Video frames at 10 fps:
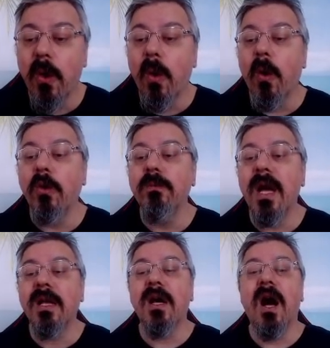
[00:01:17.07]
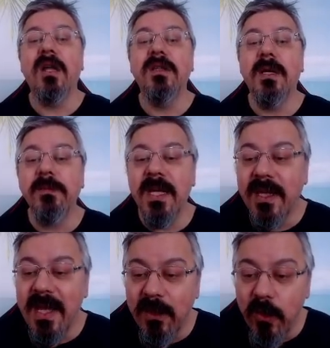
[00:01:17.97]
olmak anlamına
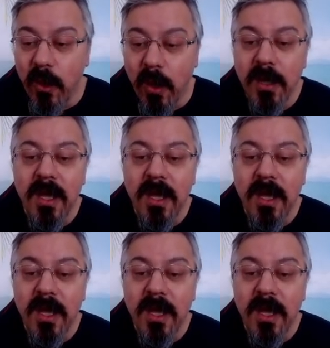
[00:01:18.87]
geliyor.